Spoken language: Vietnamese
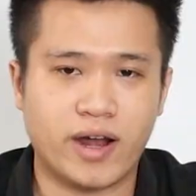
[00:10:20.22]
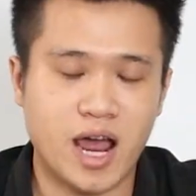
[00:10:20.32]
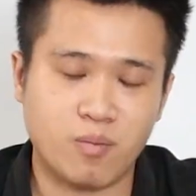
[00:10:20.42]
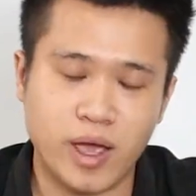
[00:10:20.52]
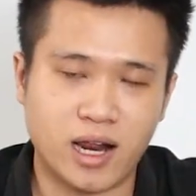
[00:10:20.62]
và
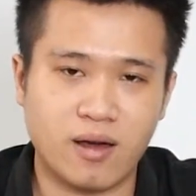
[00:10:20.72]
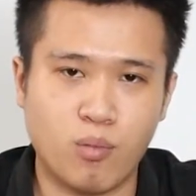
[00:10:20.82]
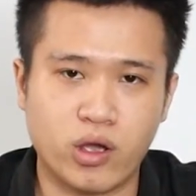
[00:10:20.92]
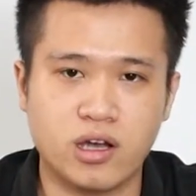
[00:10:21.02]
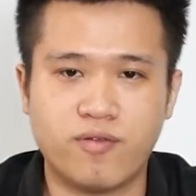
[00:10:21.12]
đặc biệt là
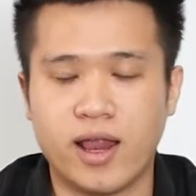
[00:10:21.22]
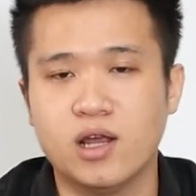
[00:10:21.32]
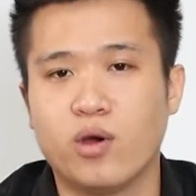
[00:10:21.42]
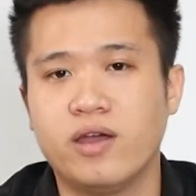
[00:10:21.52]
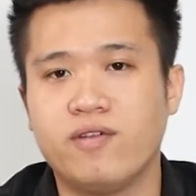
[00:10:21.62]
mọi người phải
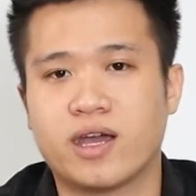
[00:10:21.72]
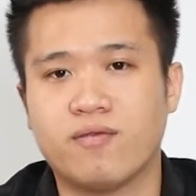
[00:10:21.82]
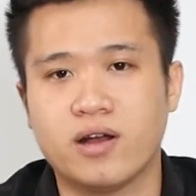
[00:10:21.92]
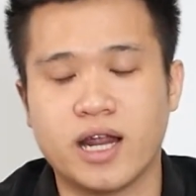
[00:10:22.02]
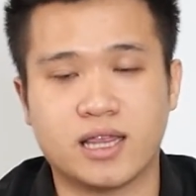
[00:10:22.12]
lưu ý về
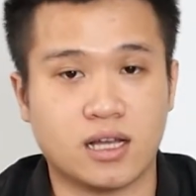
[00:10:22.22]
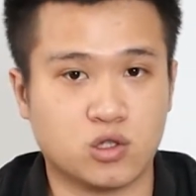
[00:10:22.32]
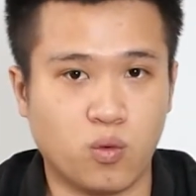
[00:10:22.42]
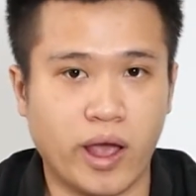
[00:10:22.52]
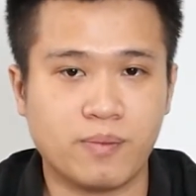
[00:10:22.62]
cái vấn đề tần
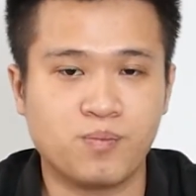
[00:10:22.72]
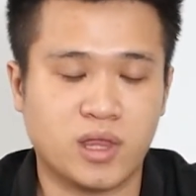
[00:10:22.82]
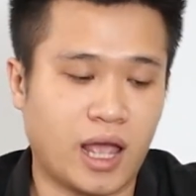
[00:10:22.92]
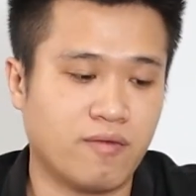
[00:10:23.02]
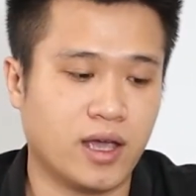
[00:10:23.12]
số quét
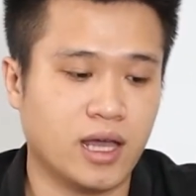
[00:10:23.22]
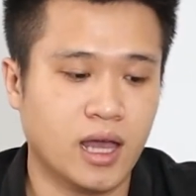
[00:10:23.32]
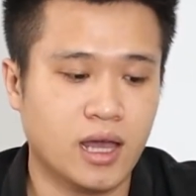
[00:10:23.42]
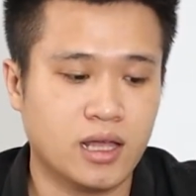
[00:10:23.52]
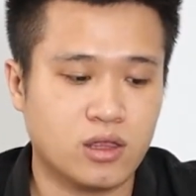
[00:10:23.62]
tại vì
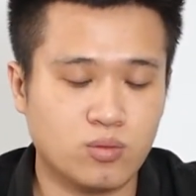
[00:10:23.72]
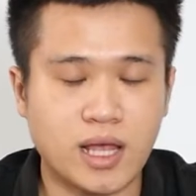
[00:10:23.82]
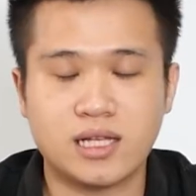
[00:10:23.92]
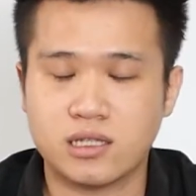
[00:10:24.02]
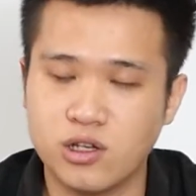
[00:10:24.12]
chúng
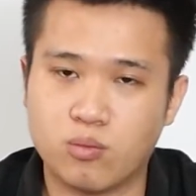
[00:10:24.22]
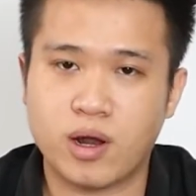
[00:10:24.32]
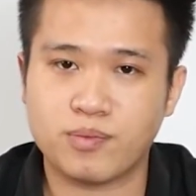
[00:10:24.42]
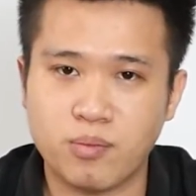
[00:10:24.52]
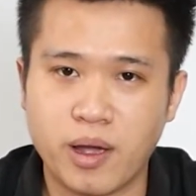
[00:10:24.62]
ta sử dụng
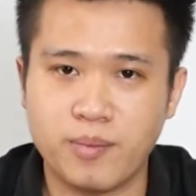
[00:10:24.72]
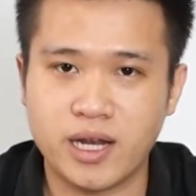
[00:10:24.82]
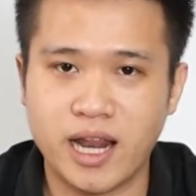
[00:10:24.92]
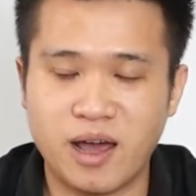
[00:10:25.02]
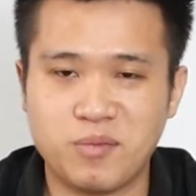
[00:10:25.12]
laptop
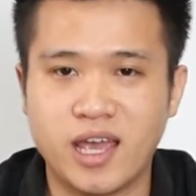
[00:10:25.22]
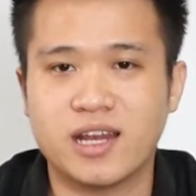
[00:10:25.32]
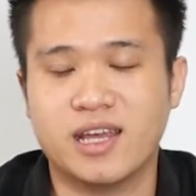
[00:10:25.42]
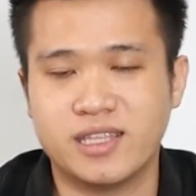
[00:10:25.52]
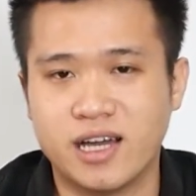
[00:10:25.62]
gaming để làm gì
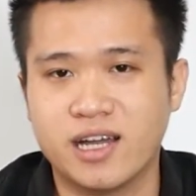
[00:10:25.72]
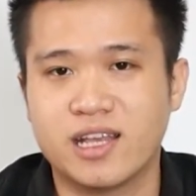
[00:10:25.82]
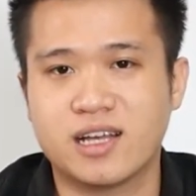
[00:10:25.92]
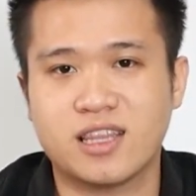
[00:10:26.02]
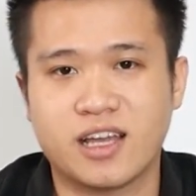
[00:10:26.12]
để chơi
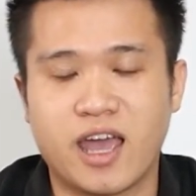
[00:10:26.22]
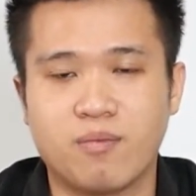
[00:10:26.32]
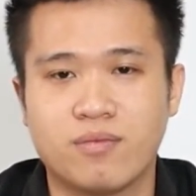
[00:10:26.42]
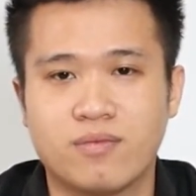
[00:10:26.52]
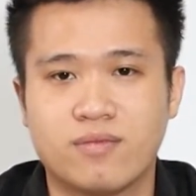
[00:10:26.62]
những cái tựa
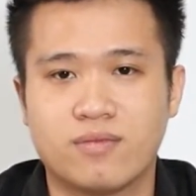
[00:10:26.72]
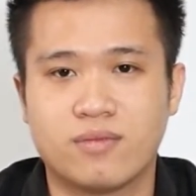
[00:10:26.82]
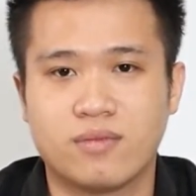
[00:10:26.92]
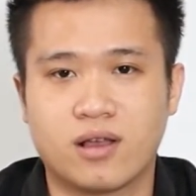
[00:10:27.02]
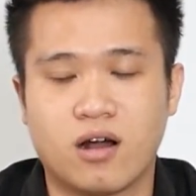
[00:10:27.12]
game
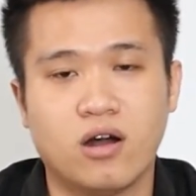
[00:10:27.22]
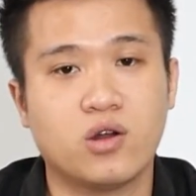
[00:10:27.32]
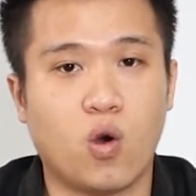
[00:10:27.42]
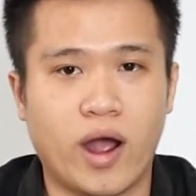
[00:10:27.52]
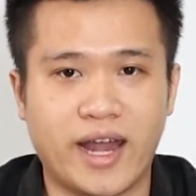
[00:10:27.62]
có
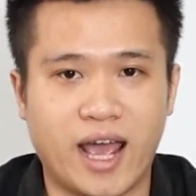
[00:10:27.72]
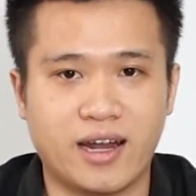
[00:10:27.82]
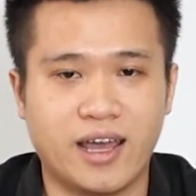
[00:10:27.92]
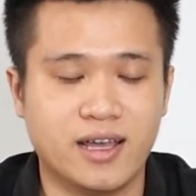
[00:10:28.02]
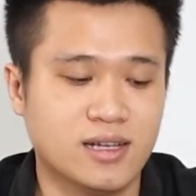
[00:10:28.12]
đồ họa
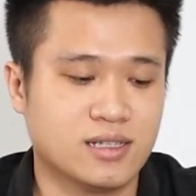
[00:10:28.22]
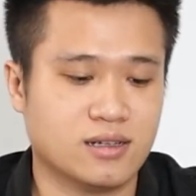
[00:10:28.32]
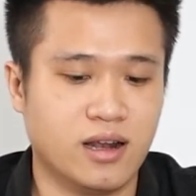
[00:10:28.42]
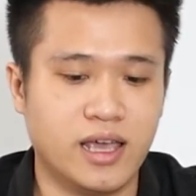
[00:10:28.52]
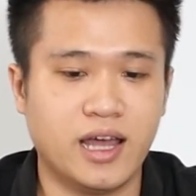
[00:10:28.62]
nặng này
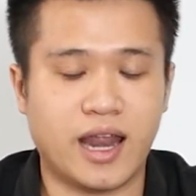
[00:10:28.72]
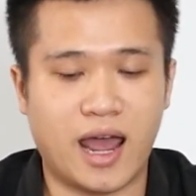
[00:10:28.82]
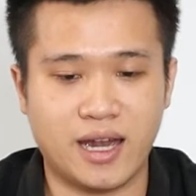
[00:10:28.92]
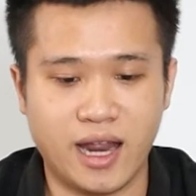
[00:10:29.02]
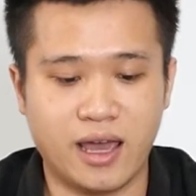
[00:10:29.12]
xử lý hình
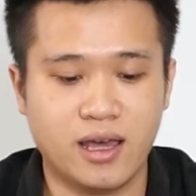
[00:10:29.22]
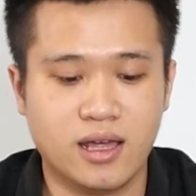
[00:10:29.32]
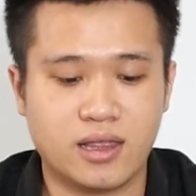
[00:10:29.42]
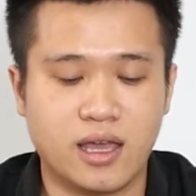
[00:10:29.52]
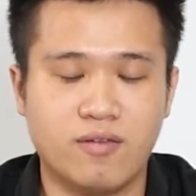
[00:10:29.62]
ảnh này
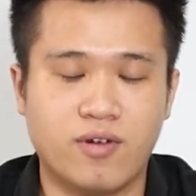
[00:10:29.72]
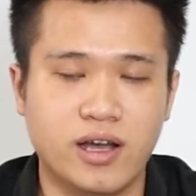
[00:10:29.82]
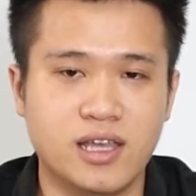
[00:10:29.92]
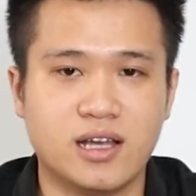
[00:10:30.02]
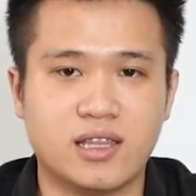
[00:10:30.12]
thì
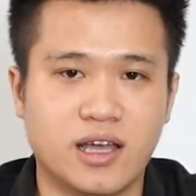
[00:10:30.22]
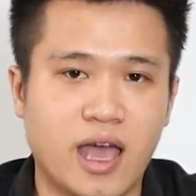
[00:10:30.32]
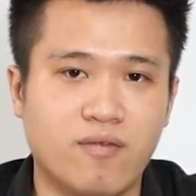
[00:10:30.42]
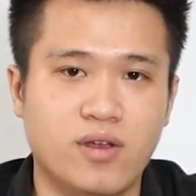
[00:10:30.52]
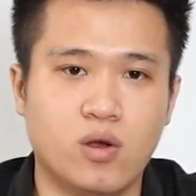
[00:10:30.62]
với những cái tựa
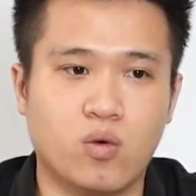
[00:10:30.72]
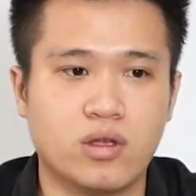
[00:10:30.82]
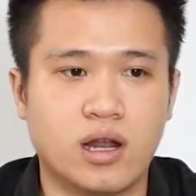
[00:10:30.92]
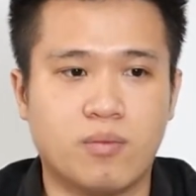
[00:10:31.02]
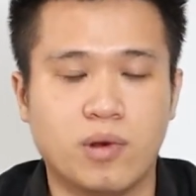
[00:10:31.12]
game ví dụ
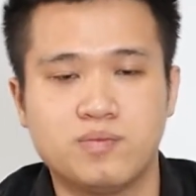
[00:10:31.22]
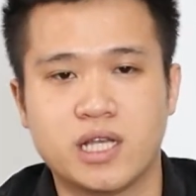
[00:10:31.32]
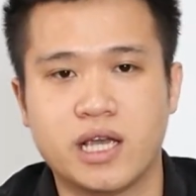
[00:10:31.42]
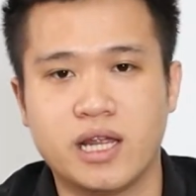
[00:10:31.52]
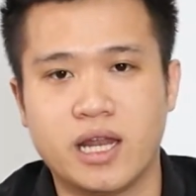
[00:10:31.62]
như là
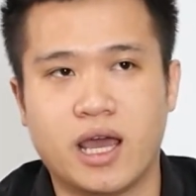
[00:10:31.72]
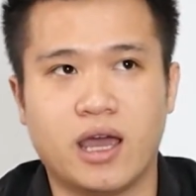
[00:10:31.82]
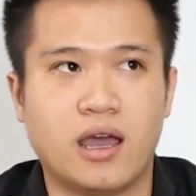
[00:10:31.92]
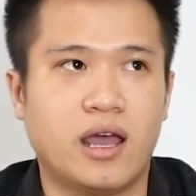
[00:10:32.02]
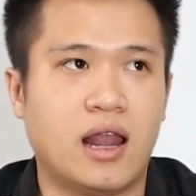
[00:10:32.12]
PUBG nè
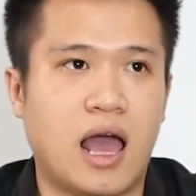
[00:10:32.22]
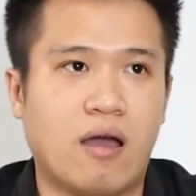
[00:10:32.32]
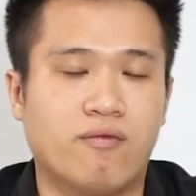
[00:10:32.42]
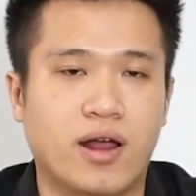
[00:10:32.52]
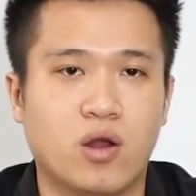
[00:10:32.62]
hay là